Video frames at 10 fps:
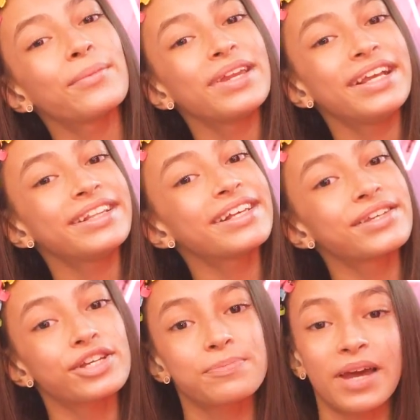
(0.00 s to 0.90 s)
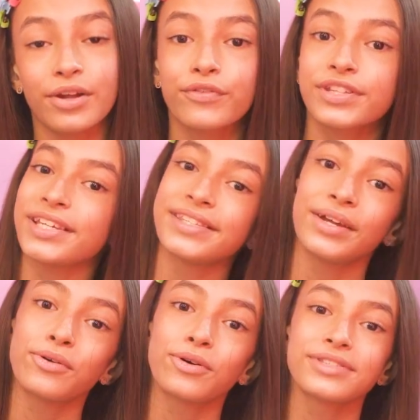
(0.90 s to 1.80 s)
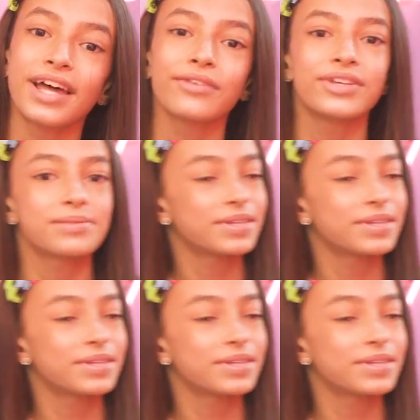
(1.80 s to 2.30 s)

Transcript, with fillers: Então, meninas, eu espero que vocês tenham gostado das